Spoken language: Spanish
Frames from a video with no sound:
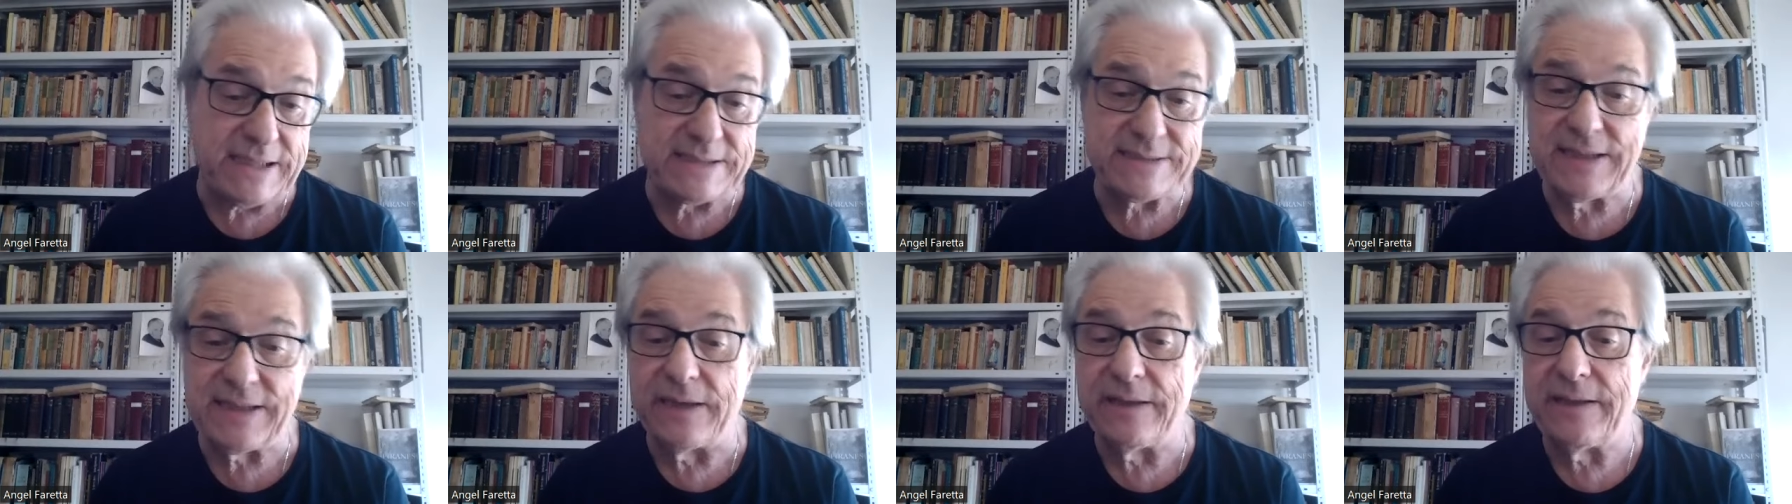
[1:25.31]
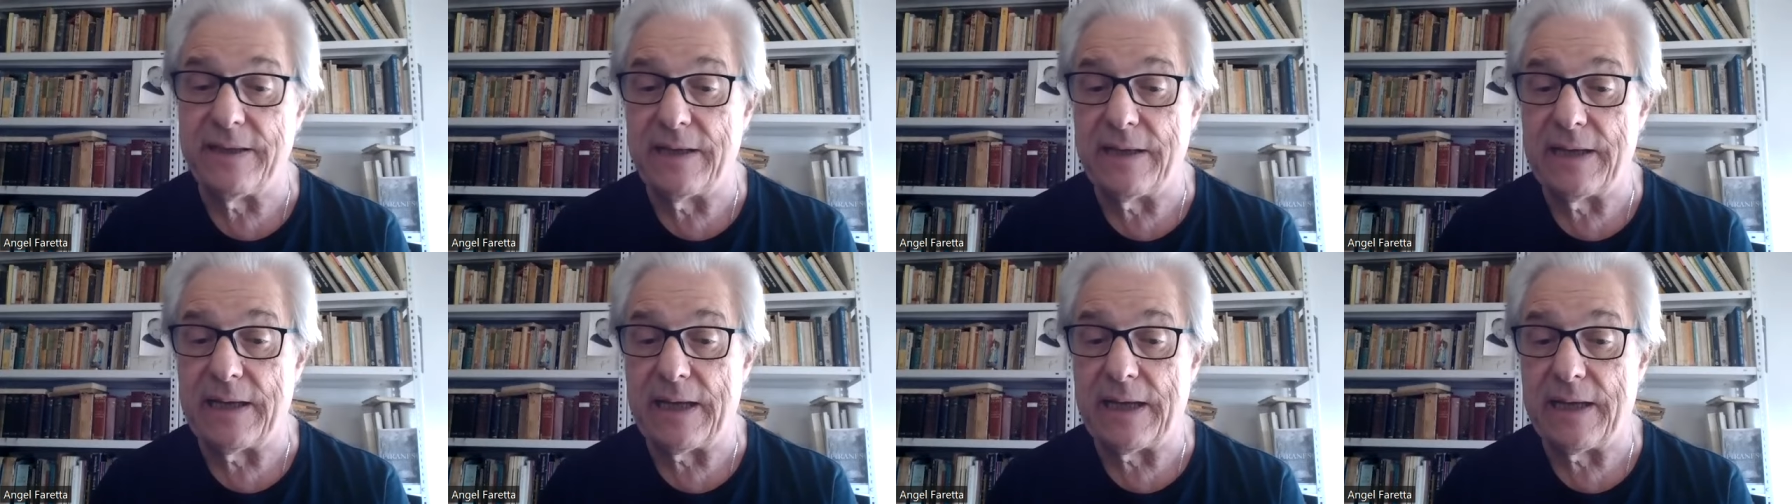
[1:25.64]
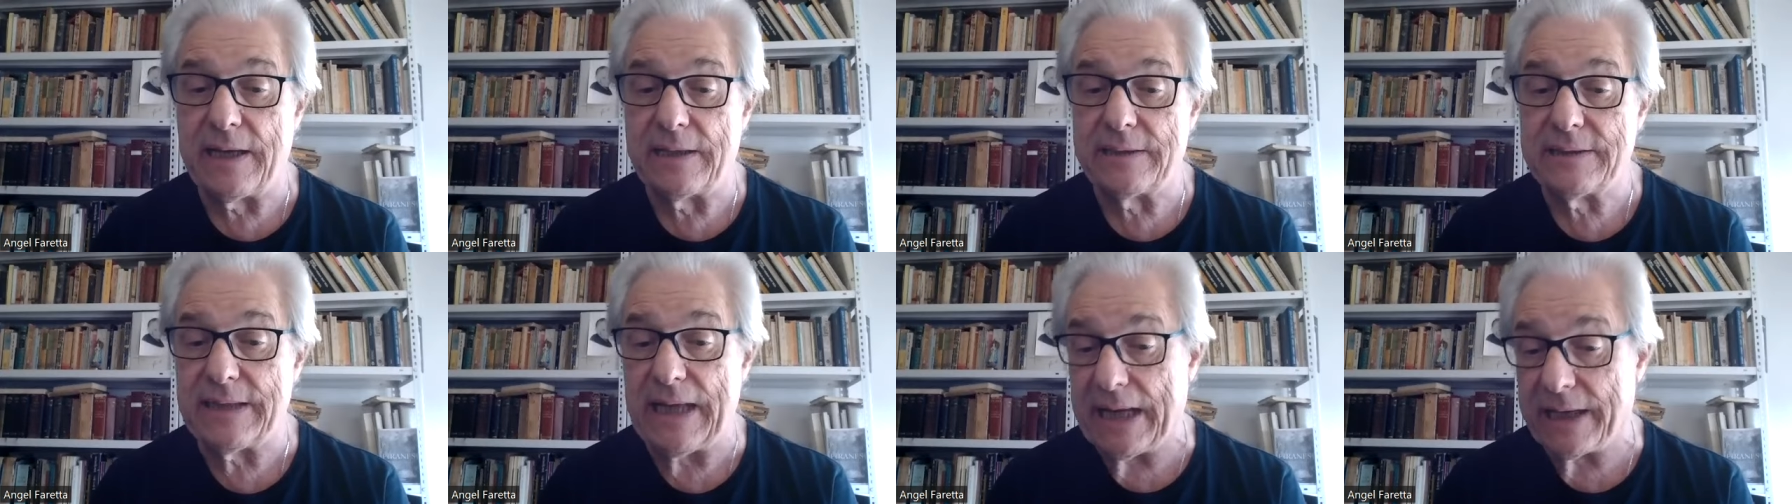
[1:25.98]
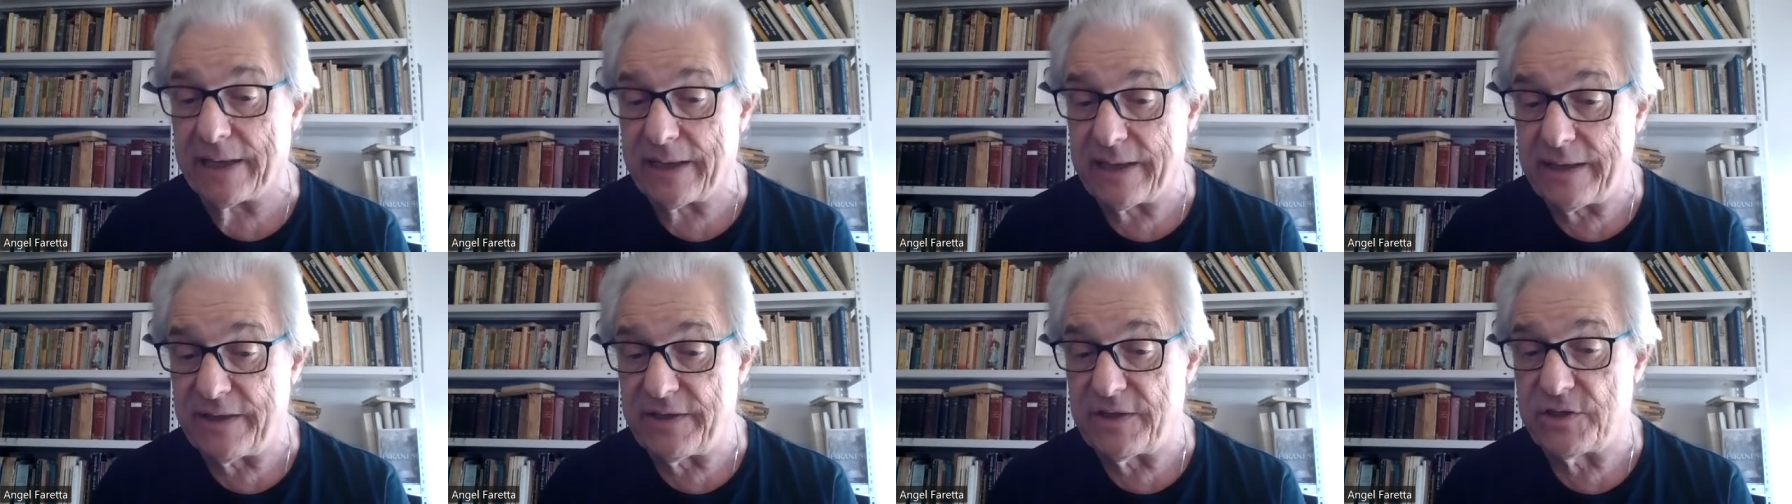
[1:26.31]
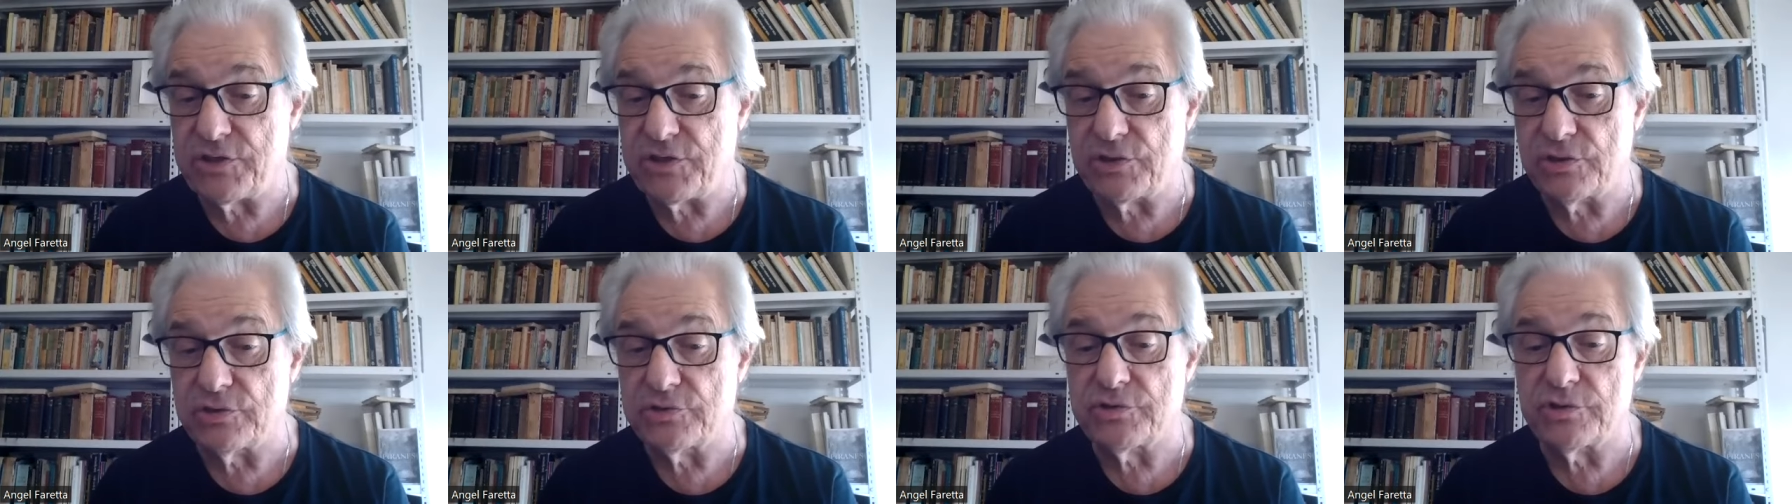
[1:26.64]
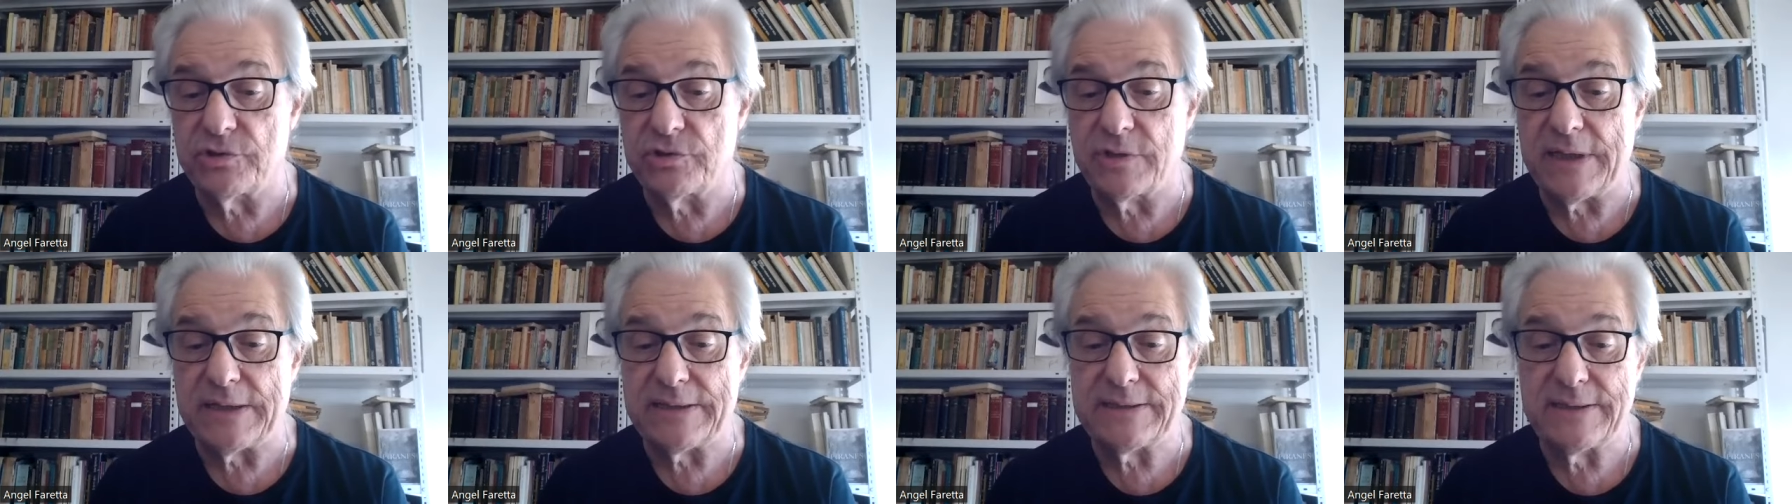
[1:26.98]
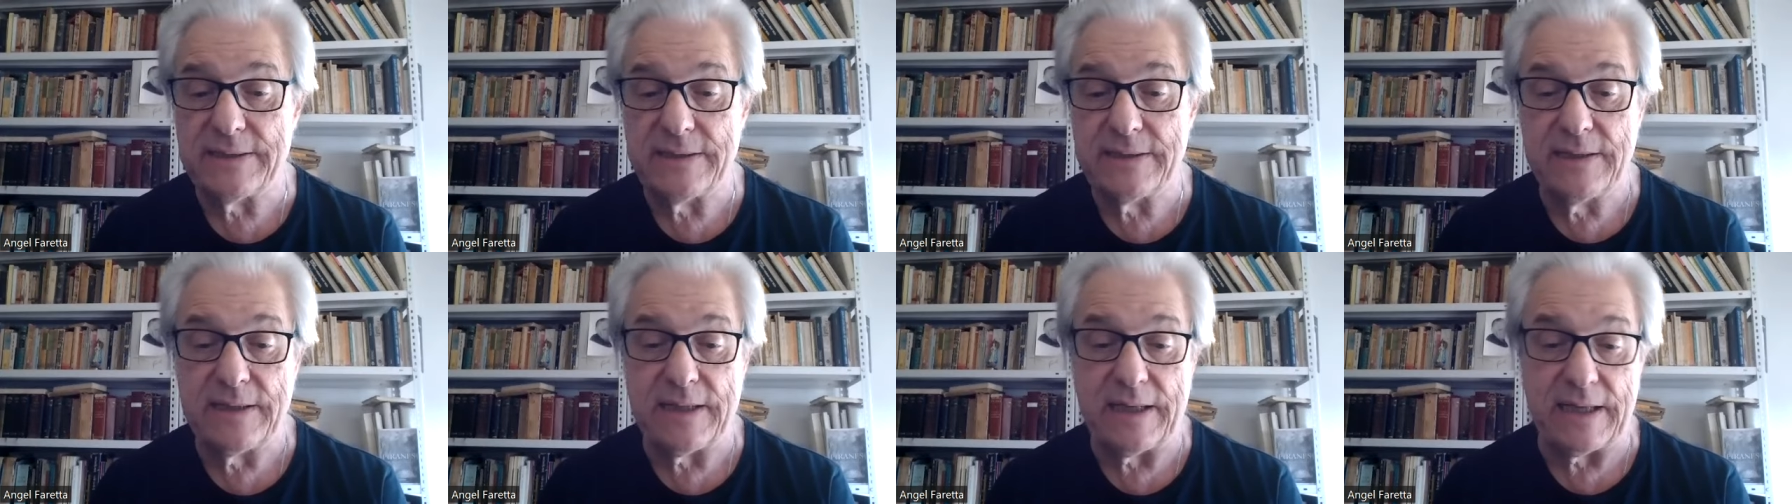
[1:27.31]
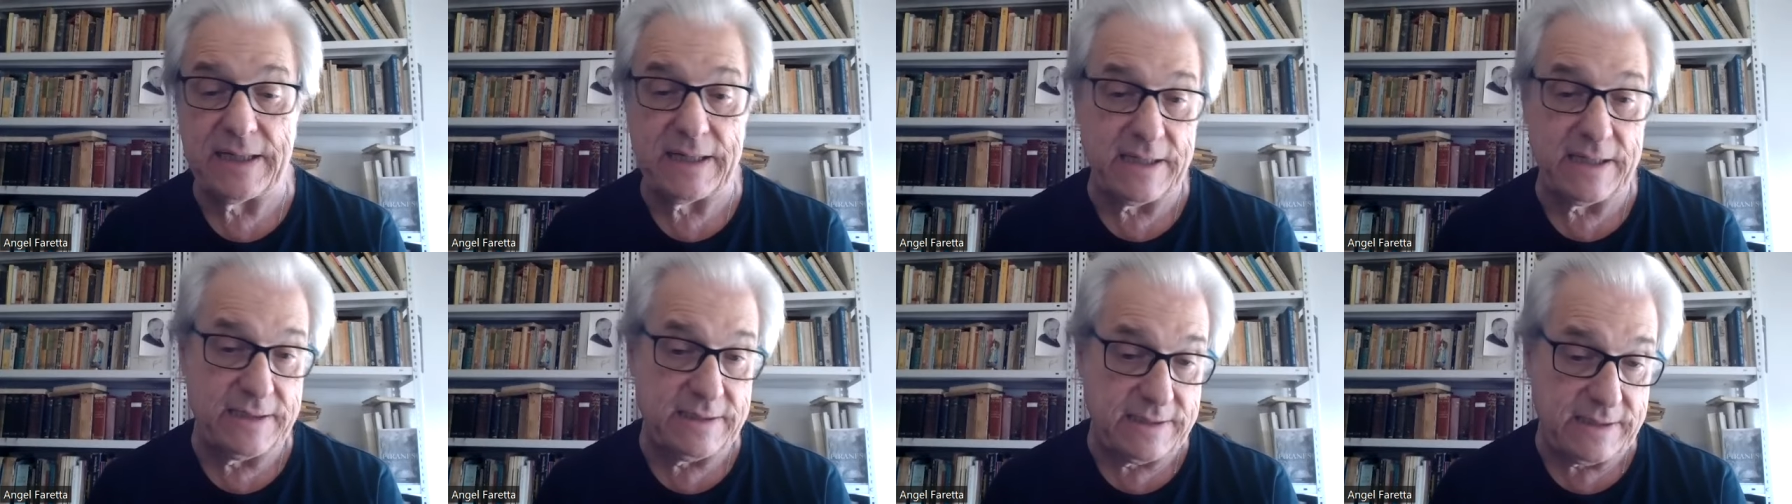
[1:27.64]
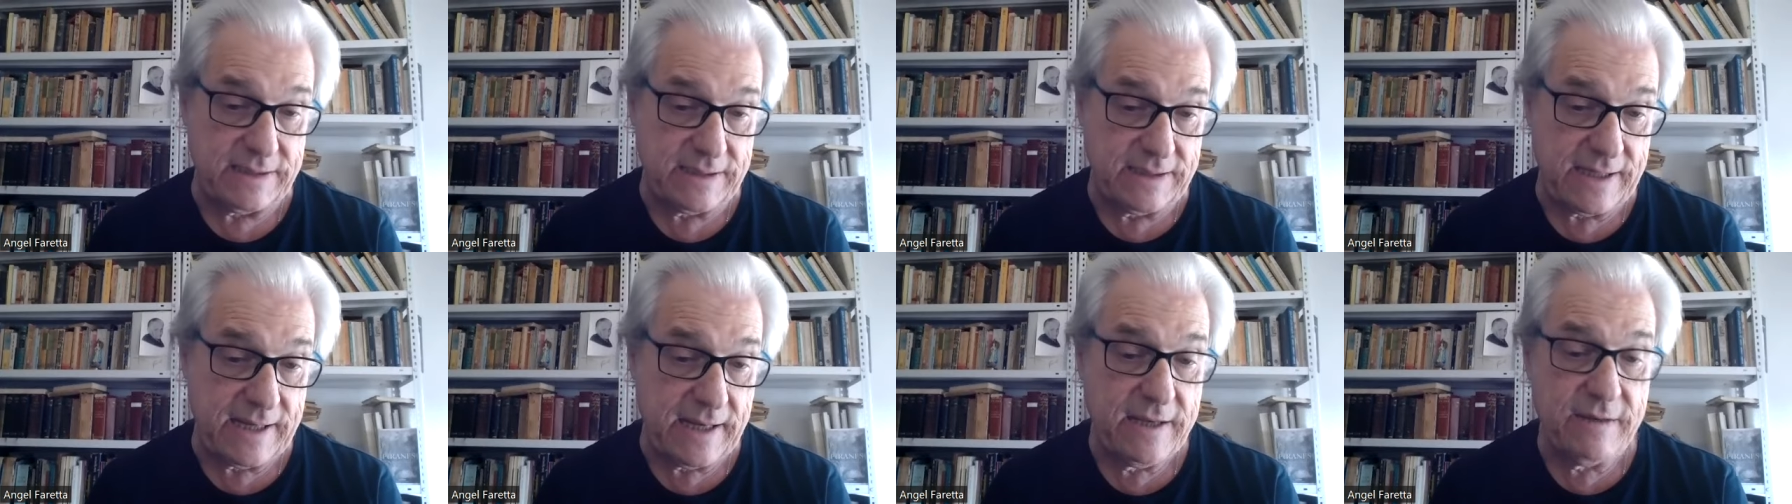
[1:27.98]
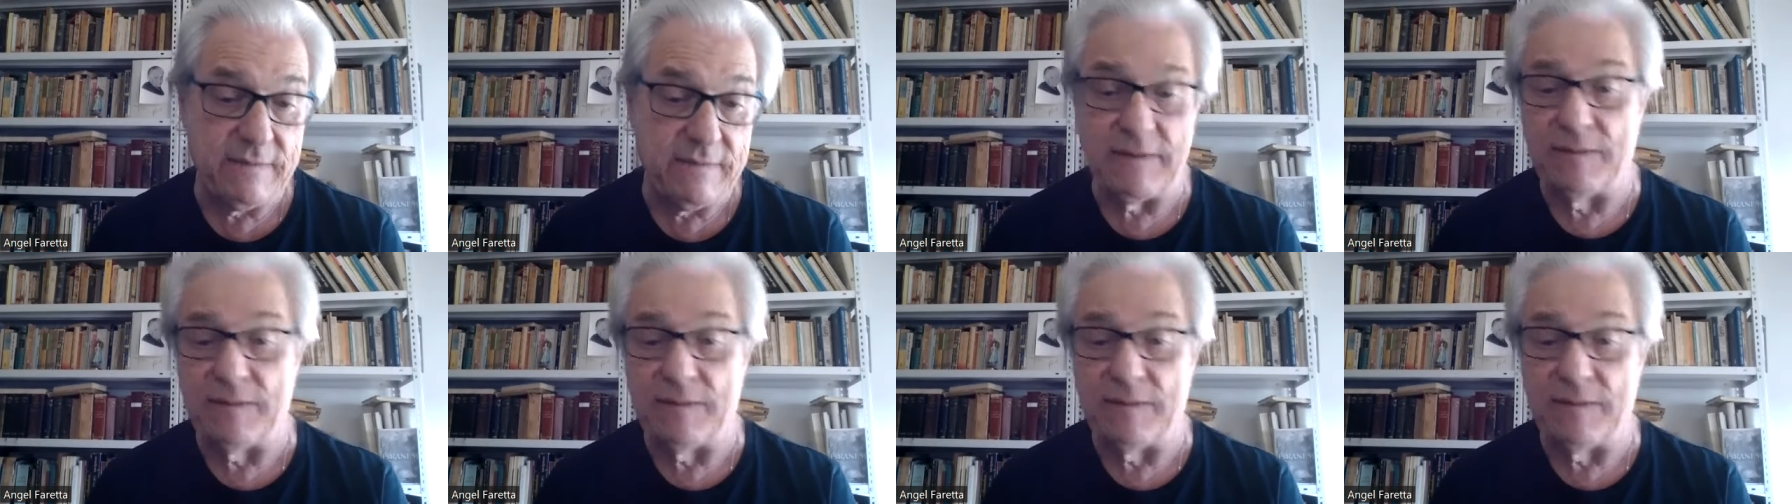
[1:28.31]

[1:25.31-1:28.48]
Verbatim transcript: a las seis de la tarde, 18 horas, Argentina.